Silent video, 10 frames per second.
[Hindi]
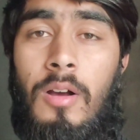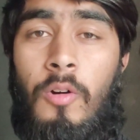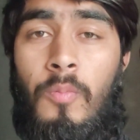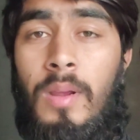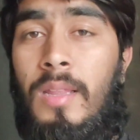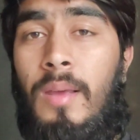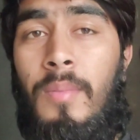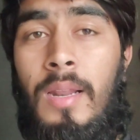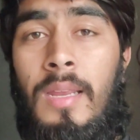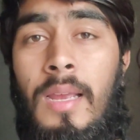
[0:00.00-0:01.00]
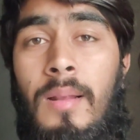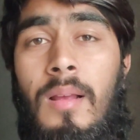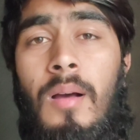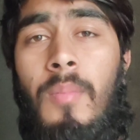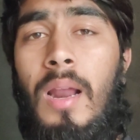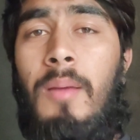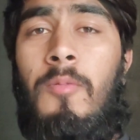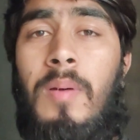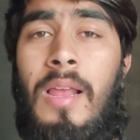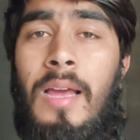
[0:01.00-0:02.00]
उम्मीद है हमारी है हमारा
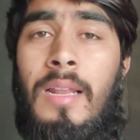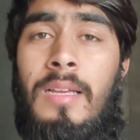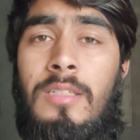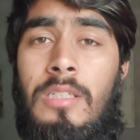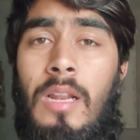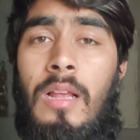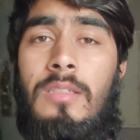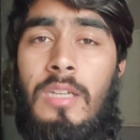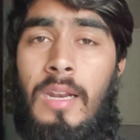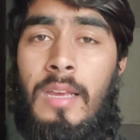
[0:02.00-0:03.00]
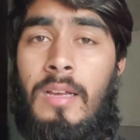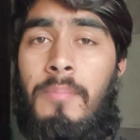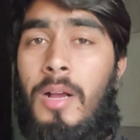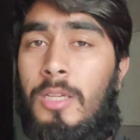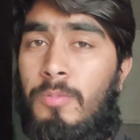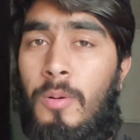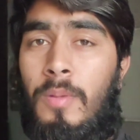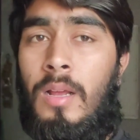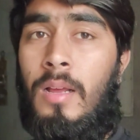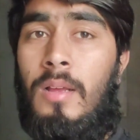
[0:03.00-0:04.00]
भी प्लान है इन जाने का पासपोर्ट
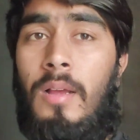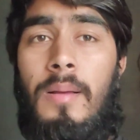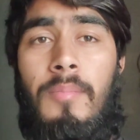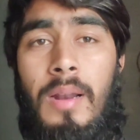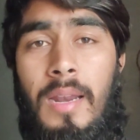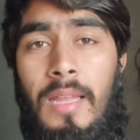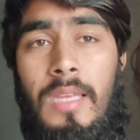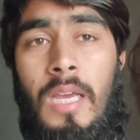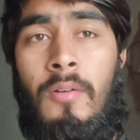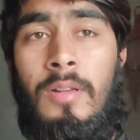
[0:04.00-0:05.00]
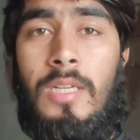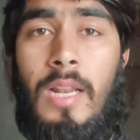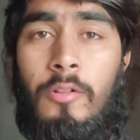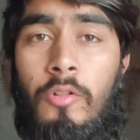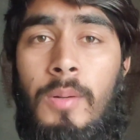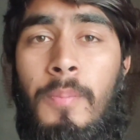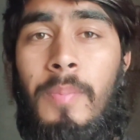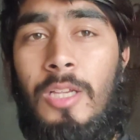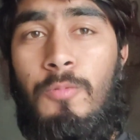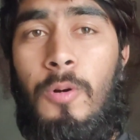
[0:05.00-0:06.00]
मेरा बनने दिया हुआ इंशाल्लाह एक दो दिन में
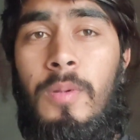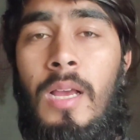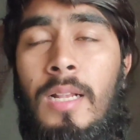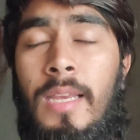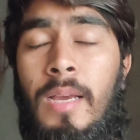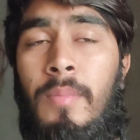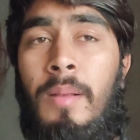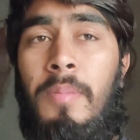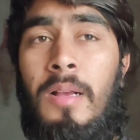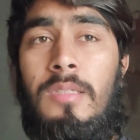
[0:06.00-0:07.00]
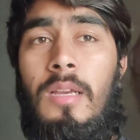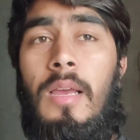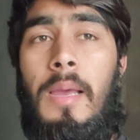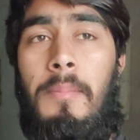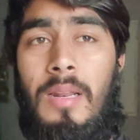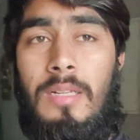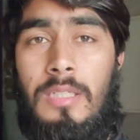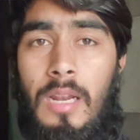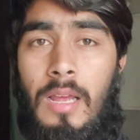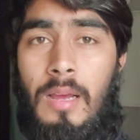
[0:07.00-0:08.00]
पासपोर्ट भी आ जाएगा मेरे पास फिर
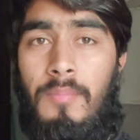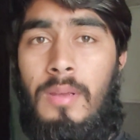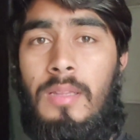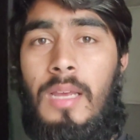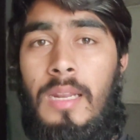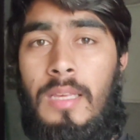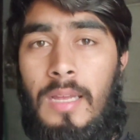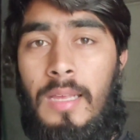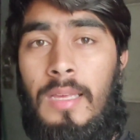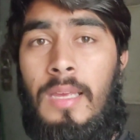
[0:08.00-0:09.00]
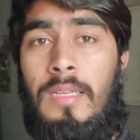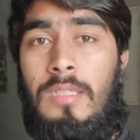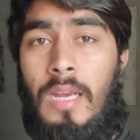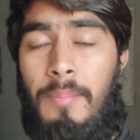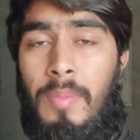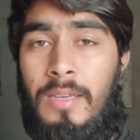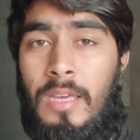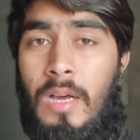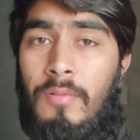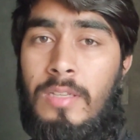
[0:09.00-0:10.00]
इंशाल्लाह हम भी तैयारी करेंगे श्याब भाई
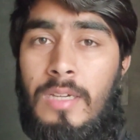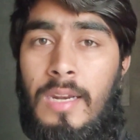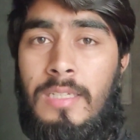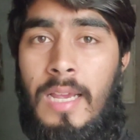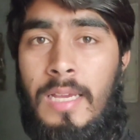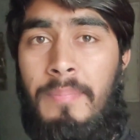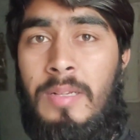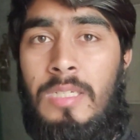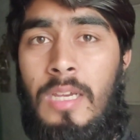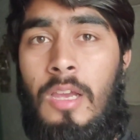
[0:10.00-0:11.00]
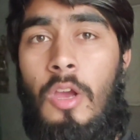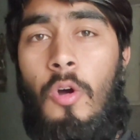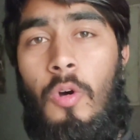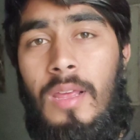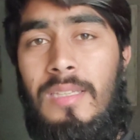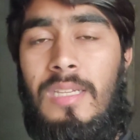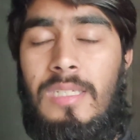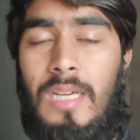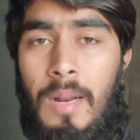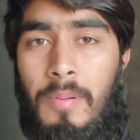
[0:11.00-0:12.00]
की कवरेज के लिए जाएंगे पीछे और इसी
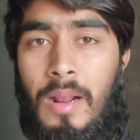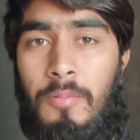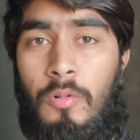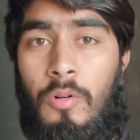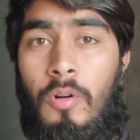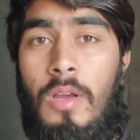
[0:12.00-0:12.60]
चैनल पर आपको